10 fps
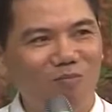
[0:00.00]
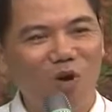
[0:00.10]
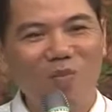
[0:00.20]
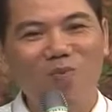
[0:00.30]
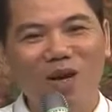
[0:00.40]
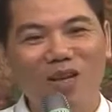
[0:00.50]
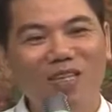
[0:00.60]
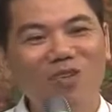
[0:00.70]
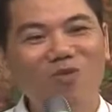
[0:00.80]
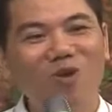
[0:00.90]
một cái bước ngoặt
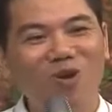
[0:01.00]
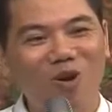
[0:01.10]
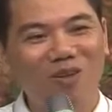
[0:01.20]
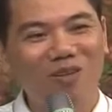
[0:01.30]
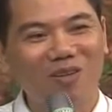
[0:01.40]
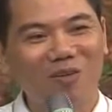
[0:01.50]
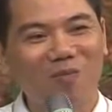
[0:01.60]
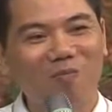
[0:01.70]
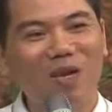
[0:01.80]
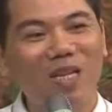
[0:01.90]
lớn nhất của cuộc đời con
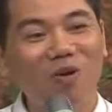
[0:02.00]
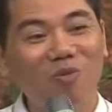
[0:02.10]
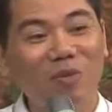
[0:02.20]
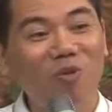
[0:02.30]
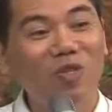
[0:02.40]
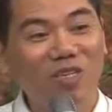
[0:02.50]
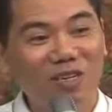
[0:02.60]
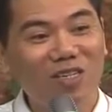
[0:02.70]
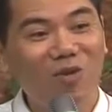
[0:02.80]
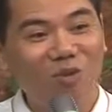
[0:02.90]
bắt đầu từ 4
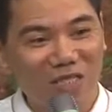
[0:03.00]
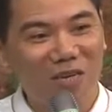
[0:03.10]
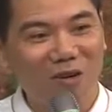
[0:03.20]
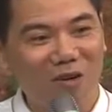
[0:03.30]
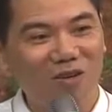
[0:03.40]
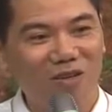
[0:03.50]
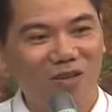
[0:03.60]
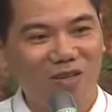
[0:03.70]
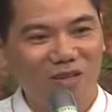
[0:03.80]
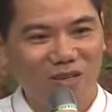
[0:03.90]
chữ trong cuốn sách đó.
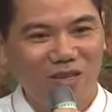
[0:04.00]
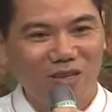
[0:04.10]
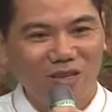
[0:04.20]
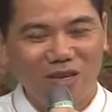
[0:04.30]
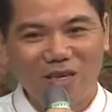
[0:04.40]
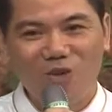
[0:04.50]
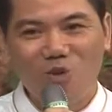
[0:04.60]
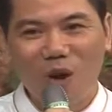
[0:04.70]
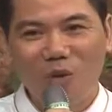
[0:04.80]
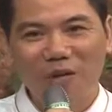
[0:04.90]
Người
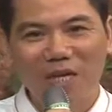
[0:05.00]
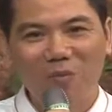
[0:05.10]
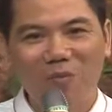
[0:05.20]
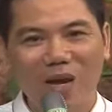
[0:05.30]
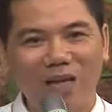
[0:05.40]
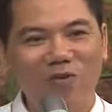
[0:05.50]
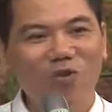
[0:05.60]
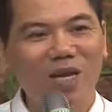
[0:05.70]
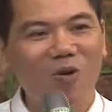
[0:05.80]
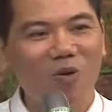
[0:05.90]
Trung Hoa quan niệm hạnh
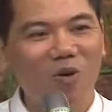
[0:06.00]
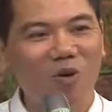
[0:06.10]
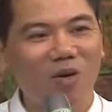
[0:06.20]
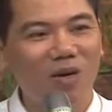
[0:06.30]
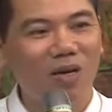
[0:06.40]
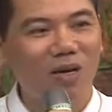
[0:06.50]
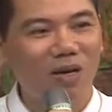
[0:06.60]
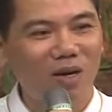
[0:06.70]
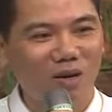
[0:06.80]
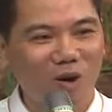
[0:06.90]
phúc hay đau khổ
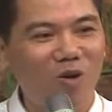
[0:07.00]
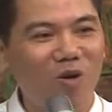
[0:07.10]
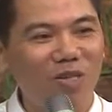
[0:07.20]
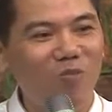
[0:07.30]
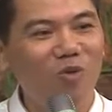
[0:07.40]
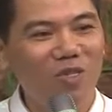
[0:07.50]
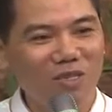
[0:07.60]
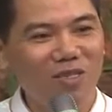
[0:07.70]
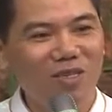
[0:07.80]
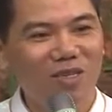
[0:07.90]
gói gọn trong 4
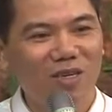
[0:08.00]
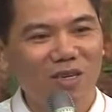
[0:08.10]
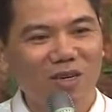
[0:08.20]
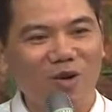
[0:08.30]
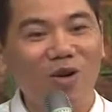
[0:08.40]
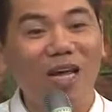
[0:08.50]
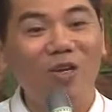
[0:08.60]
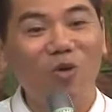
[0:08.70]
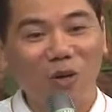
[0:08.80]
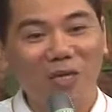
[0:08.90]
chữ, đó là
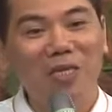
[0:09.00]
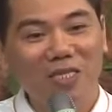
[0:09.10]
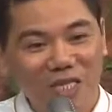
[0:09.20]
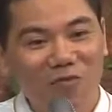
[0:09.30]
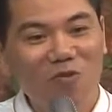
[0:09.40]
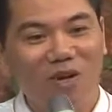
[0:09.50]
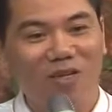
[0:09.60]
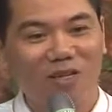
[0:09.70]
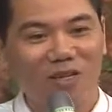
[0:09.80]
nội yên chi phúc ạ.